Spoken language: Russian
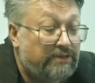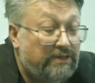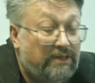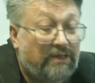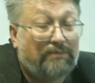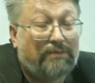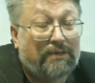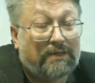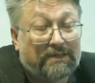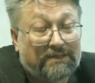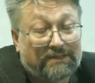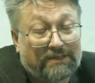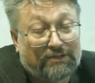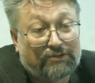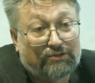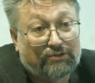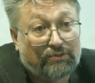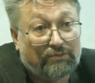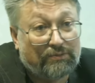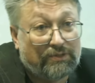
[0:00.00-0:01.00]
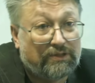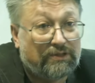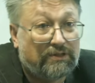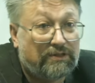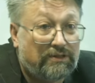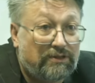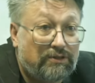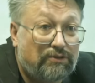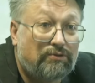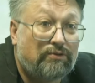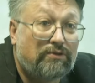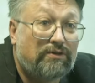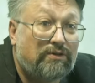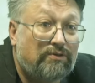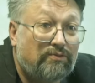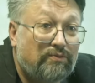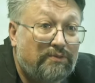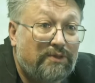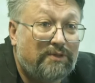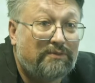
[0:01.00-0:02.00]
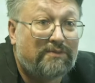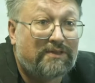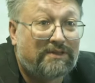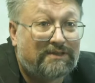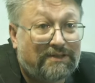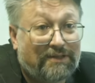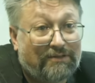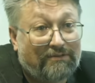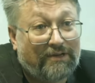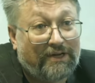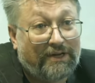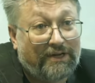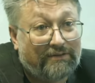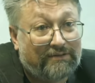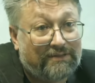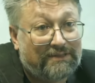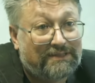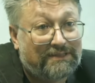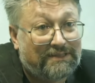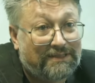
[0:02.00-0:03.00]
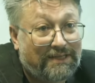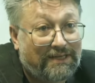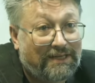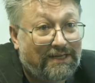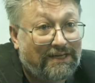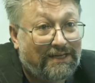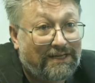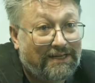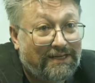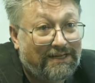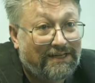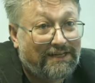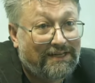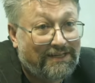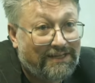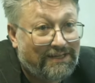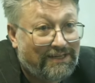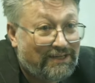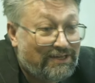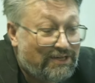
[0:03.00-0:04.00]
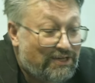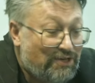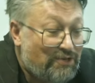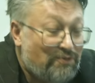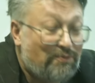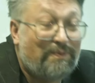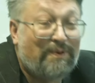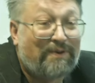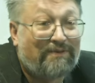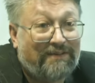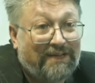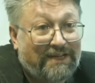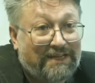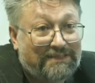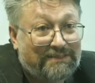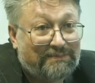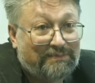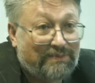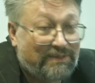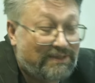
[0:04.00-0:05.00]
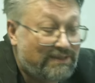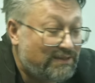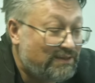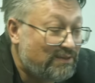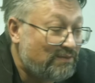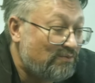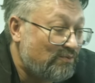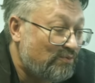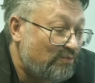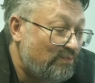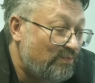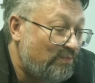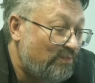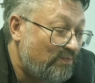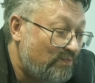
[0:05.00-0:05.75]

да, показать, что мы не только умеем разговаривать, а и управлять, поэтому